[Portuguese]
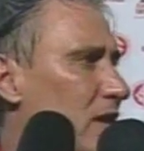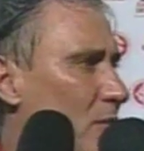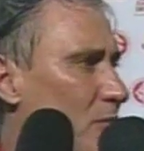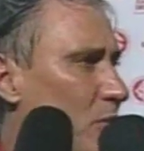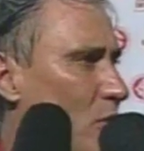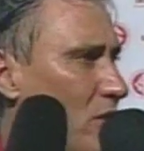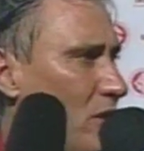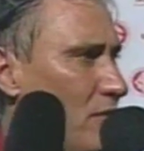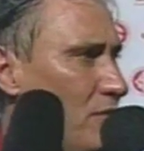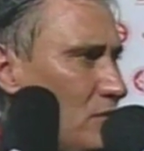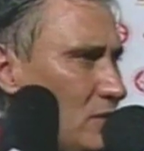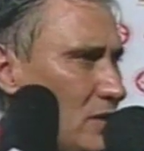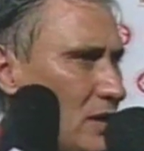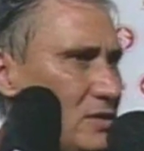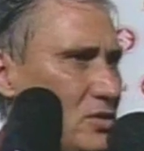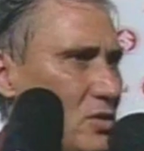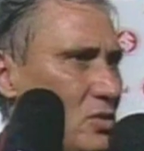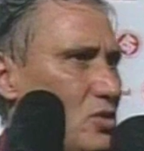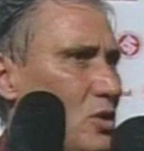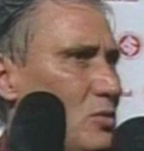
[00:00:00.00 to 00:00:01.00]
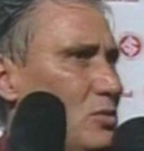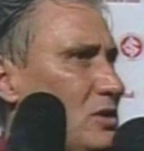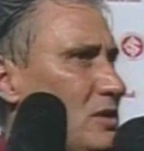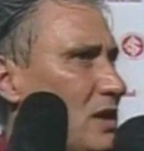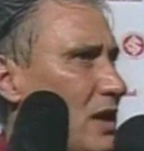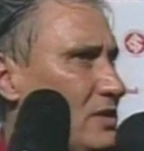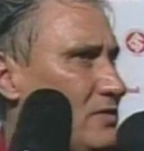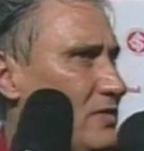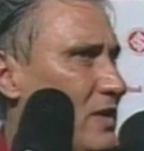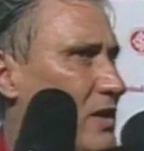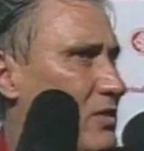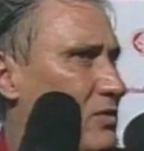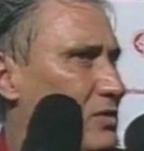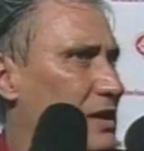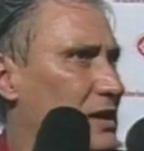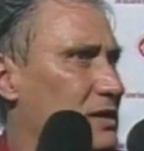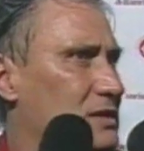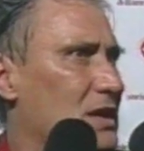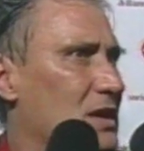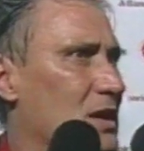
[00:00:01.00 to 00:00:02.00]
daqui a pouco a infiltração do homem de trás vai
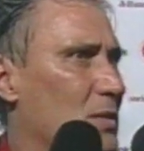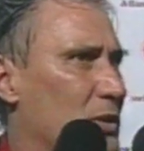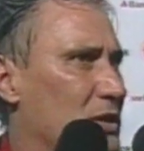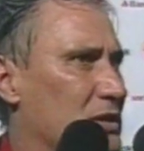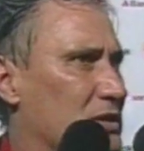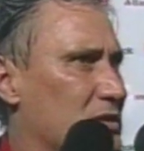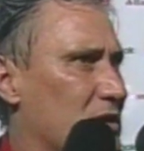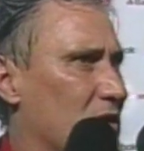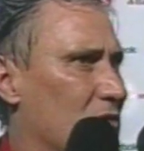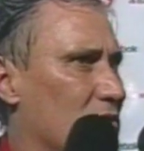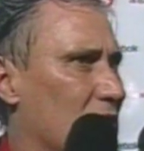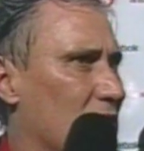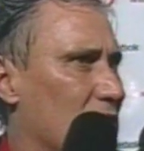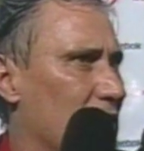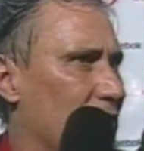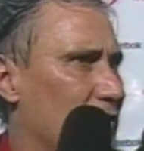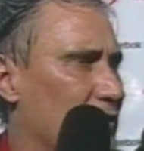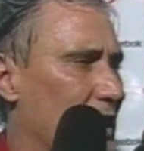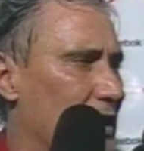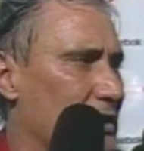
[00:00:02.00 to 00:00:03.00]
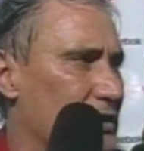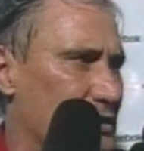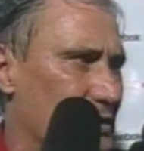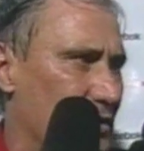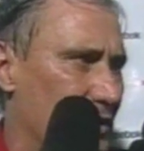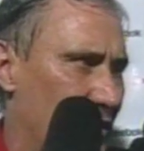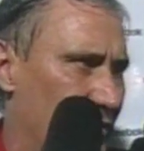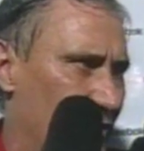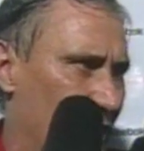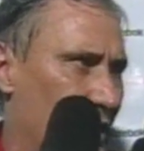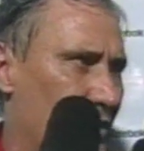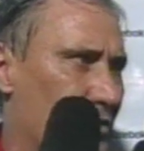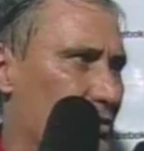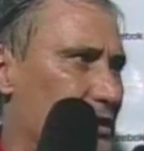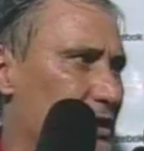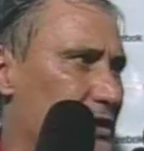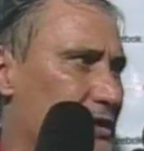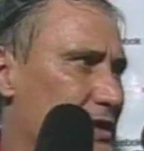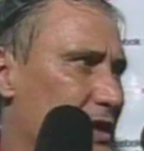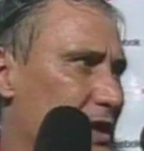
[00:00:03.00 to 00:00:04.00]
acontecer, a precisão da, da finalização ela vai
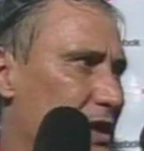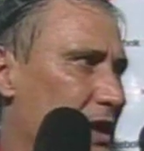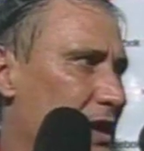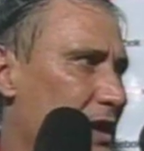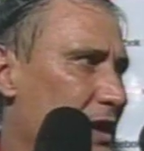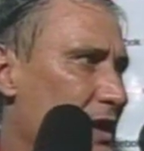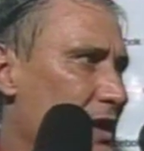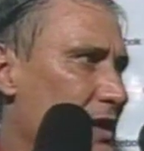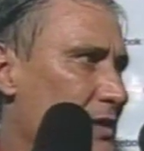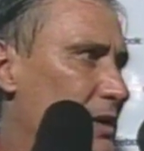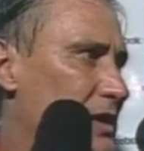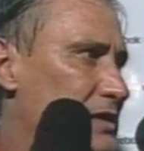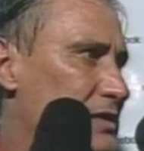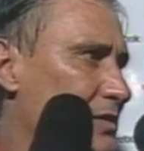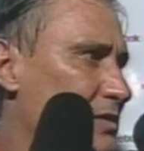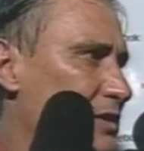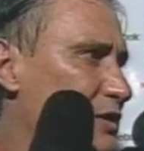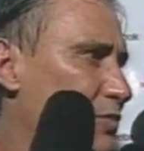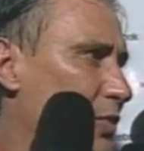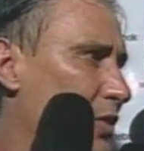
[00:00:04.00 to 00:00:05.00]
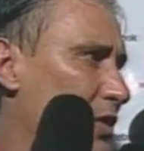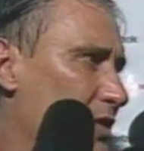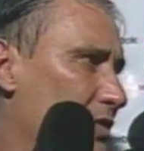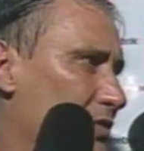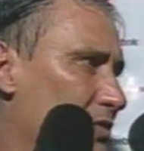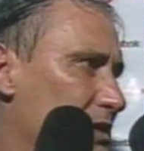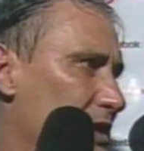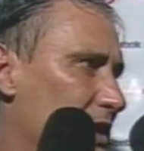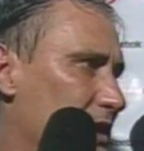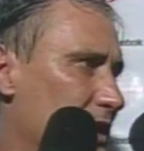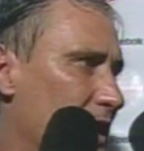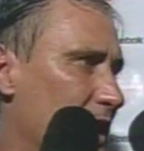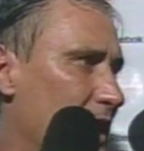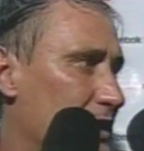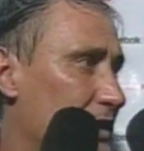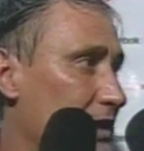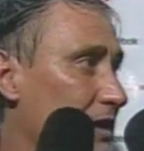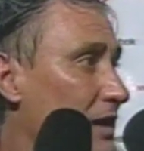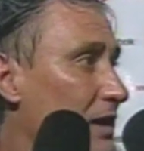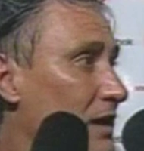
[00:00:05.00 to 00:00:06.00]
acontecer, mas não expõe ao
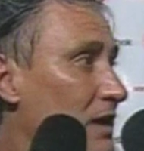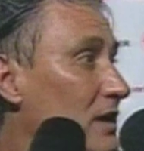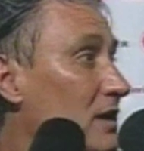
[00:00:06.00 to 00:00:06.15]
contra-ataque.